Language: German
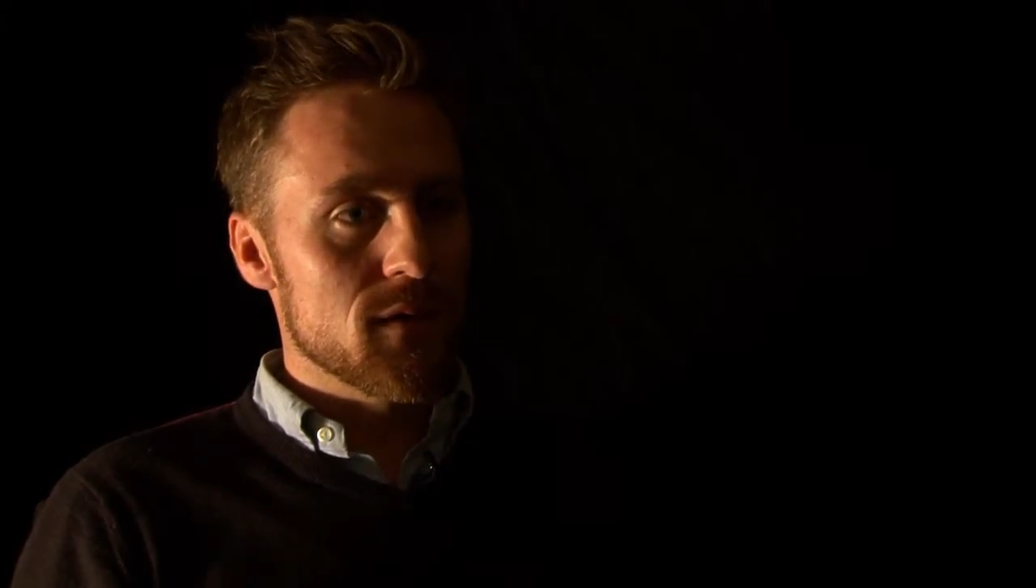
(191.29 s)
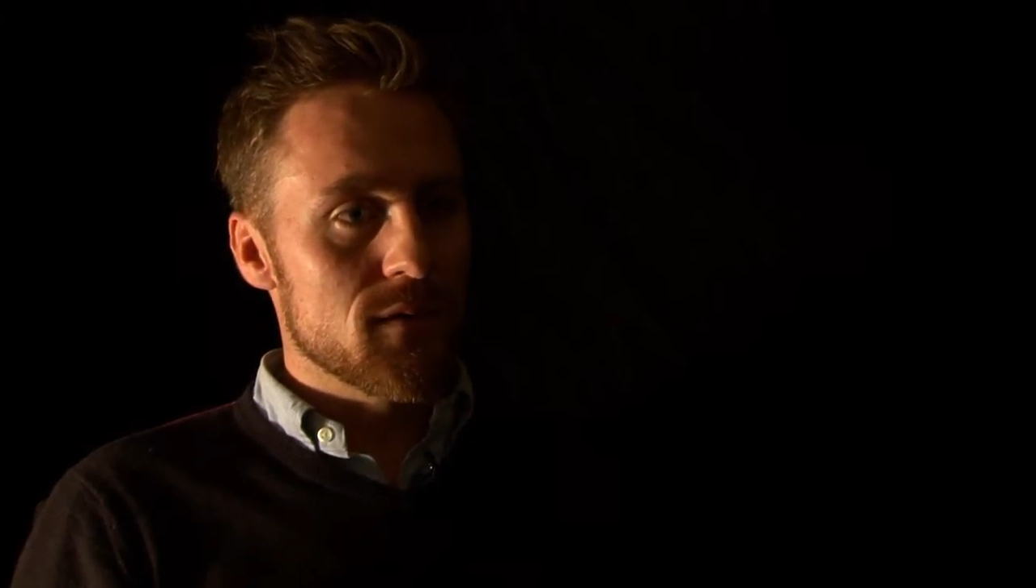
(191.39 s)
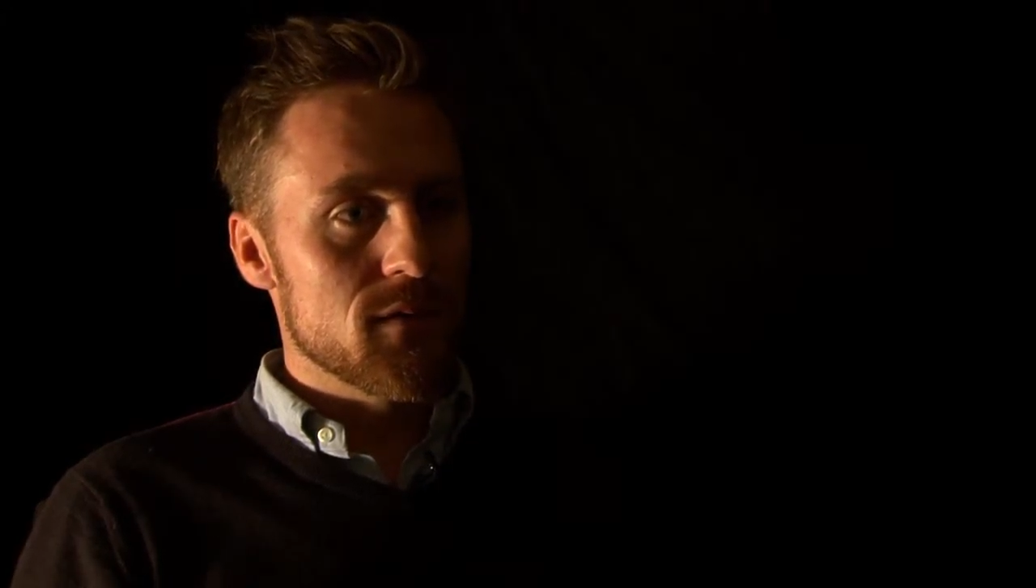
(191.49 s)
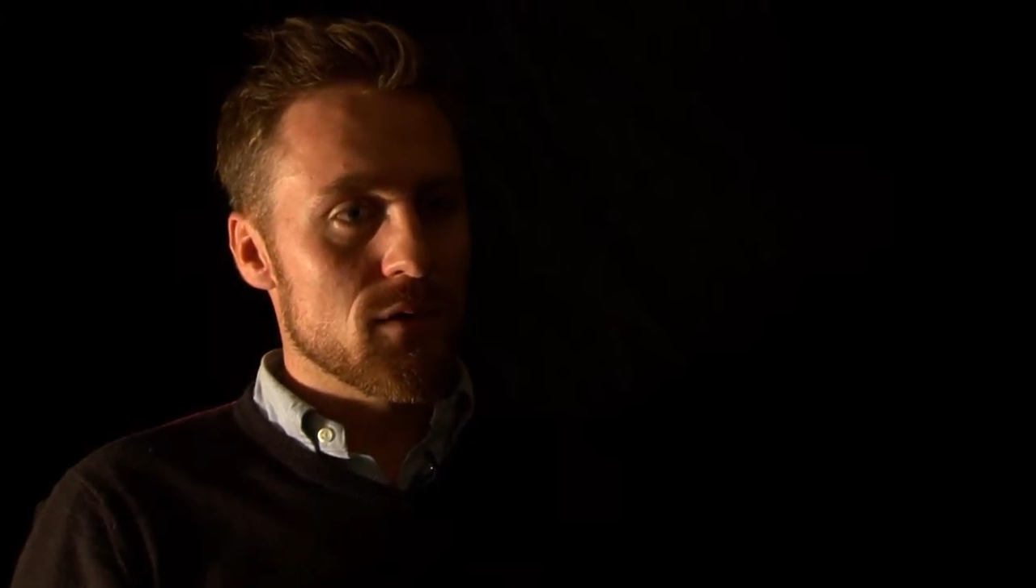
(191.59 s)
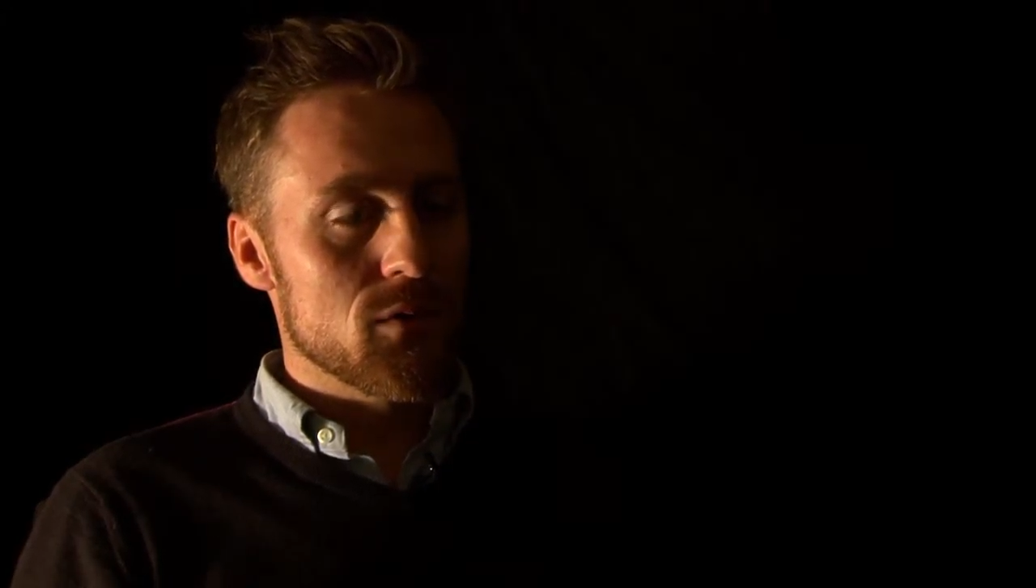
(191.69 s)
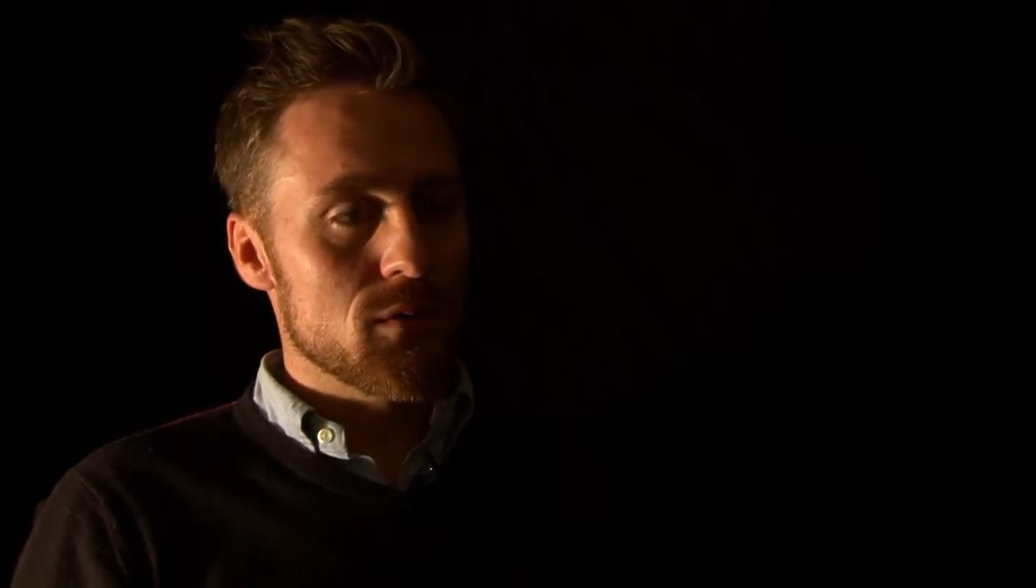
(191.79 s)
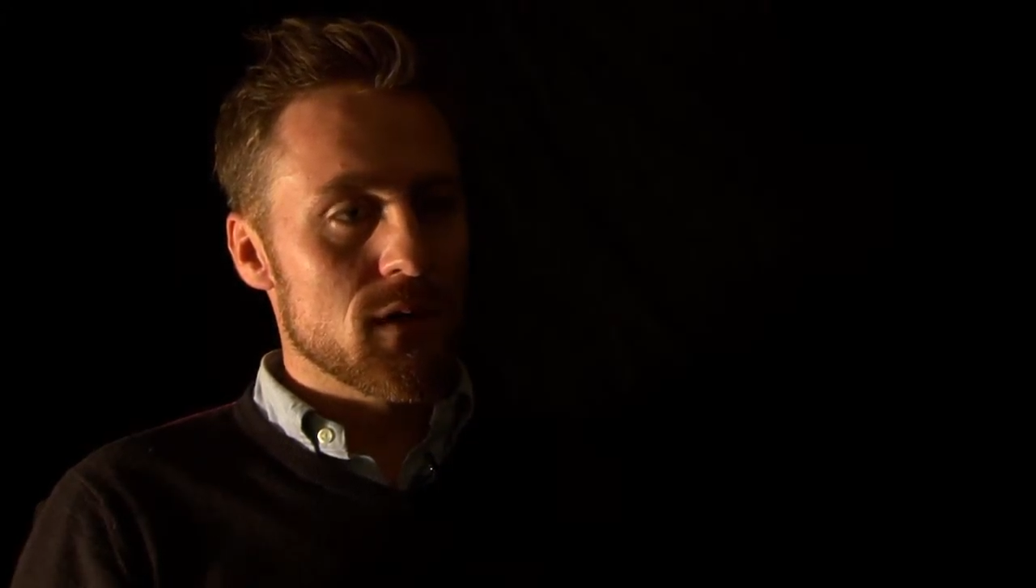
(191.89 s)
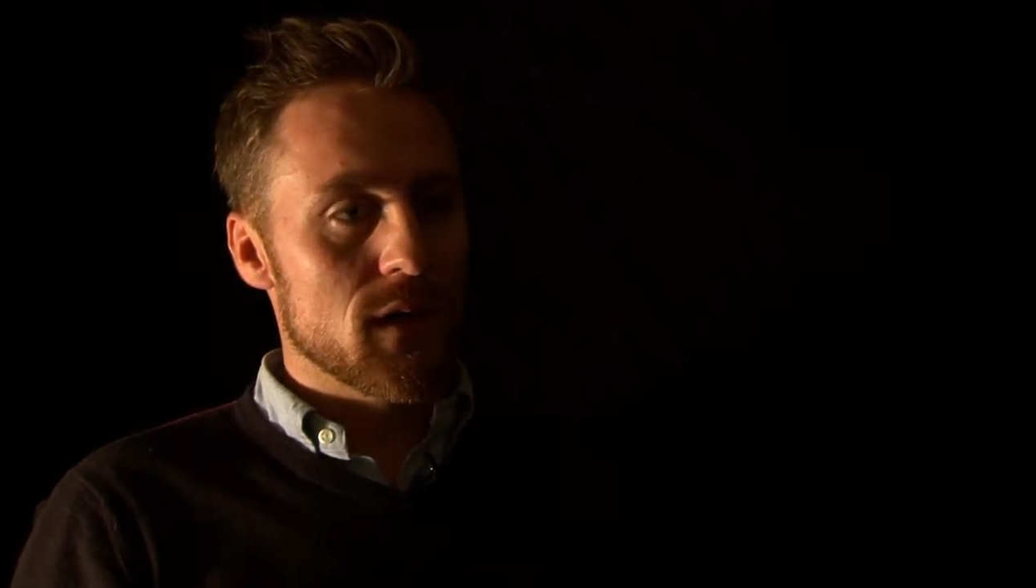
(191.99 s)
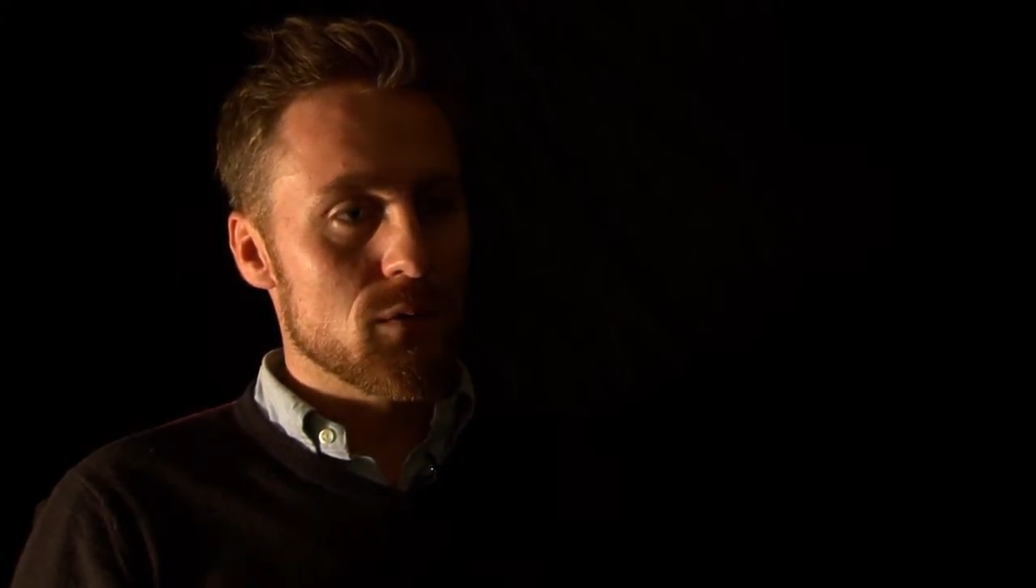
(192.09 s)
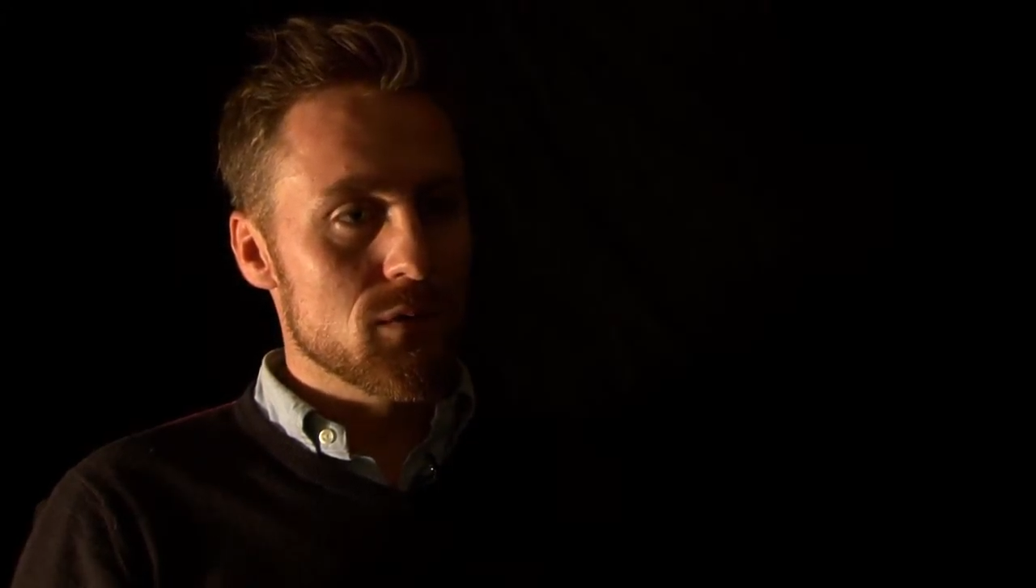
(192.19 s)
ist es auch
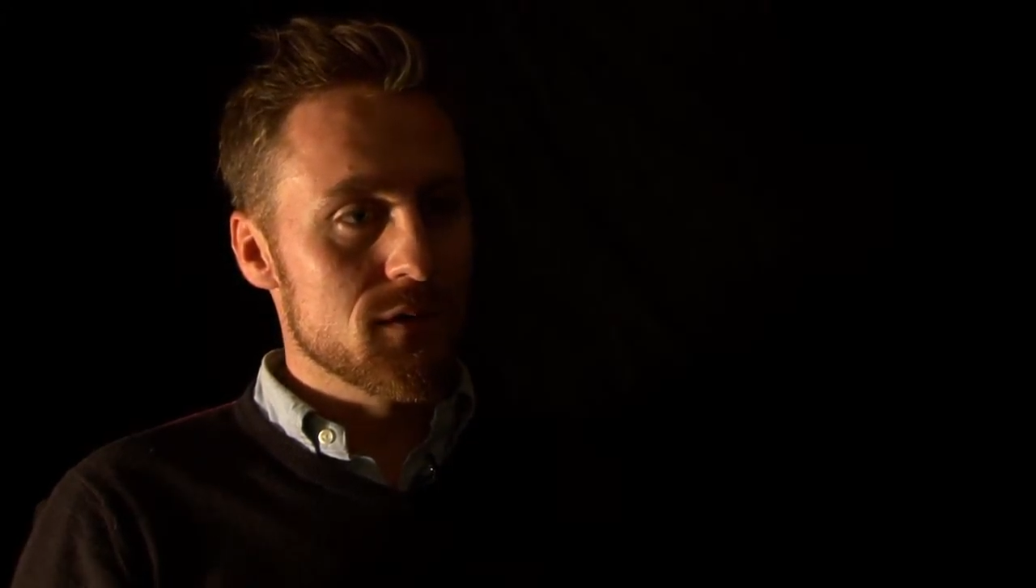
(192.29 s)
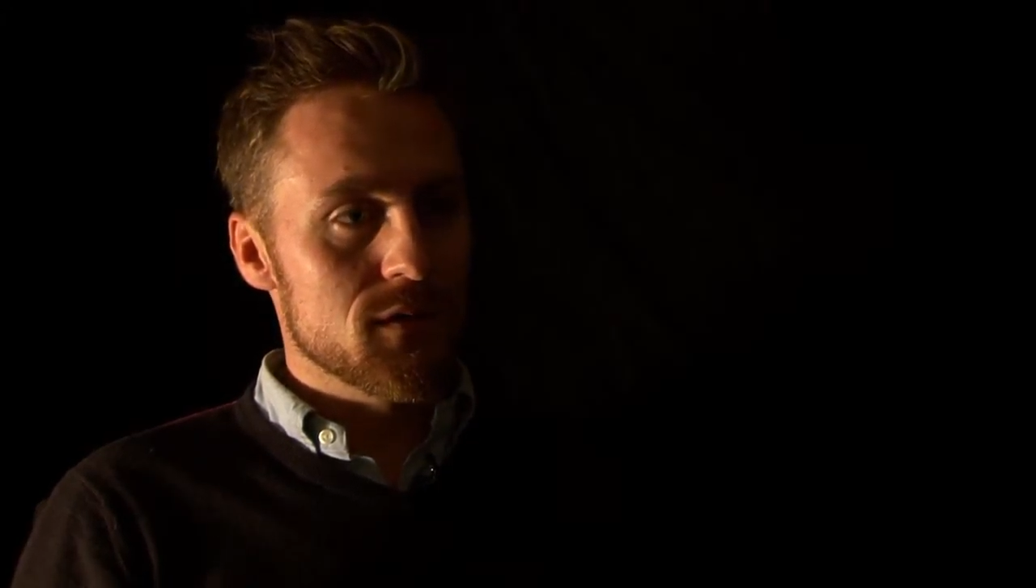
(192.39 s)
an uns,